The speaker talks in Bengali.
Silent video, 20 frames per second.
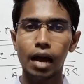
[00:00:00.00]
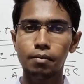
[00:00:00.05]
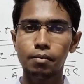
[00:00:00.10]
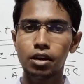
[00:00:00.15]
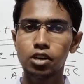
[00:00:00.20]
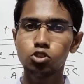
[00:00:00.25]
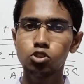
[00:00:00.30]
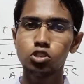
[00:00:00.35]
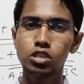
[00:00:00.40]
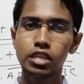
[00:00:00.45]

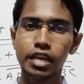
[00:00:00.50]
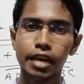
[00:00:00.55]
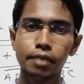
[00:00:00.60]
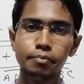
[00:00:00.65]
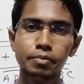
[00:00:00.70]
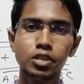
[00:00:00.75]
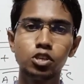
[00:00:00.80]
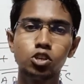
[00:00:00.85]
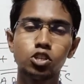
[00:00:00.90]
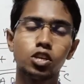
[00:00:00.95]
আমার যদি
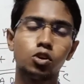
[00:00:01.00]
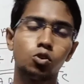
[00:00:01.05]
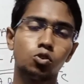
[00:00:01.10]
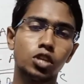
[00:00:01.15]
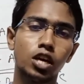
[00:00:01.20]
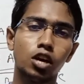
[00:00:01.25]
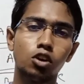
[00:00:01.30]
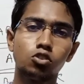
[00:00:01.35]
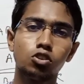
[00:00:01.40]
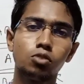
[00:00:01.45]
এই ভিডিওতে
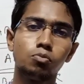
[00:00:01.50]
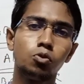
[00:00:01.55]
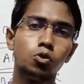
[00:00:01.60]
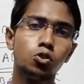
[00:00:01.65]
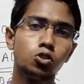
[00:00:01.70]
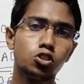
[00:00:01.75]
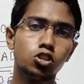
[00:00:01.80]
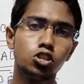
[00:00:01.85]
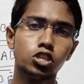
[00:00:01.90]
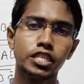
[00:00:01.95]
কোথাও কোনো
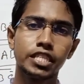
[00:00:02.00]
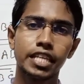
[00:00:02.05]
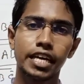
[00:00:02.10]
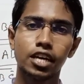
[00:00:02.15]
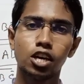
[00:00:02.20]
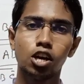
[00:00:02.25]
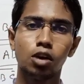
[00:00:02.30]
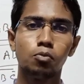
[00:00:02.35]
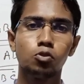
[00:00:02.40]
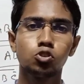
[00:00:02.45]
ভুল ত্রুটি
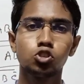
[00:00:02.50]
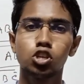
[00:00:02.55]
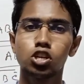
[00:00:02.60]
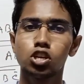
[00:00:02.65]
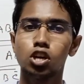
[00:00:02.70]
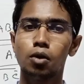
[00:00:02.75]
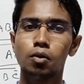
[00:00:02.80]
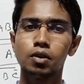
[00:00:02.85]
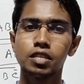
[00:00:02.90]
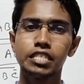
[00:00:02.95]
থাকে
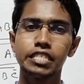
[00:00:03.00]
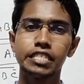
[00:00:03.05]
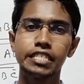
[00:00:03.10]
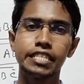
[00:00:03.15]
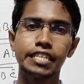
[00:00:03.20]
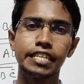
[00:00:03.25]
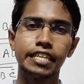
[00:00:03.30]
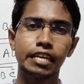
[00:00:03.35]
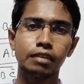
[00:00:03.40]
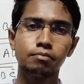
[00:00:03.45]
অবশ্যই ক্ষমা
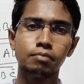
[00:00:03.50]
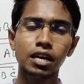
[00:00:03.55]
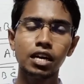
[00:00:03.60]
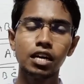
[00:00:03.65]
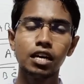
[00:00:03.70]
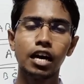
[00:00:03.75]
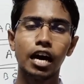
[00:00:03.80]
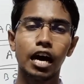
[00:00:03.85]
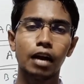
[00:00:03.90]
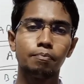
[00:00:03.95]
দৃষ্টিতে দেখবা
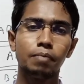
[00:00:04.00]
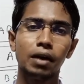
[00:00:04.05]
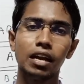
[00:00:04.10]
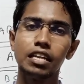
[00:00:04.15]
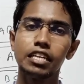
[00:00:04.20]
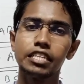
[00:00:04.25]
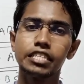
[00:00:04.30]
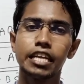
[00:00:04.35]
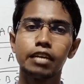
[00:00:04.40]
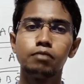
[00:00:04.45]
আর
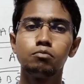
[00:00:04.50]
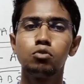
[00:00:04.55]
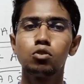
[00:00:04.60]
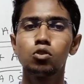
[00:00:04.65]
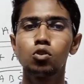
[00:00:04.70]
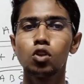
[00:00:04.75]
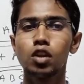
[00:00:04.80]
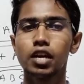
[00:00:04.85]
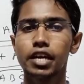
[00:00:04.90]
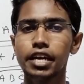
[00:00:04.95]
পারলে সেই
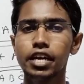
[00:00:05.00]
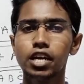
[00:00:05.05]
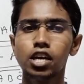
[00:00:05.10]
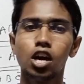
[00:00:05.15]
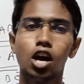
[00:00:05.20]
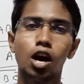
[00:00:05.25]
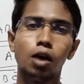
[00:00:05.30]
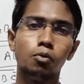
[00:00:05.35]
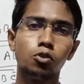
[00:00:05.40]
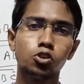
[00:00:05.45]
ভুলগুলোকে
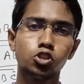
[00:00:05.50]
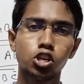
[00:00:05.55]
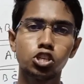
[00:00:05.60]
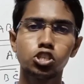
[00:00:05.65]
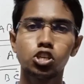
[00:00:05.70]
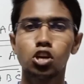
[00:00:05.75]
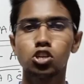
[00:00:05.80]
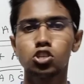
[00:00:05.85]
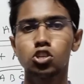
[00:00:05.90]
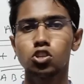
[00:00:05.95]

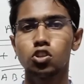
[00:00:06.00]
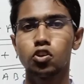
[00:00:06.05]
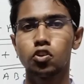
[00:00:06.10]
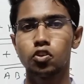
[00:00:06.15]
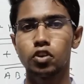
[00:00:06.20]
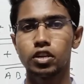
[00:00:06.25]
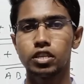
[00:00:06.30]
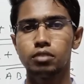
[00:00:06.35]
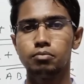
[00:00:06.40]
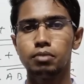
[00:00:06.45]
অবশ্যই
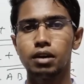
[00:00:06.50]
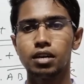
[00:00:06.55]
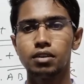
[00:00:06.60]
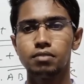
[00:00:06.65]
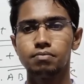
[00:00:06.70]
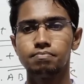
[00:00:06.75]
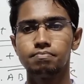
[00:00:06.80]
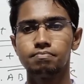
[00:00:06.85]
সংশোধন করে দিবা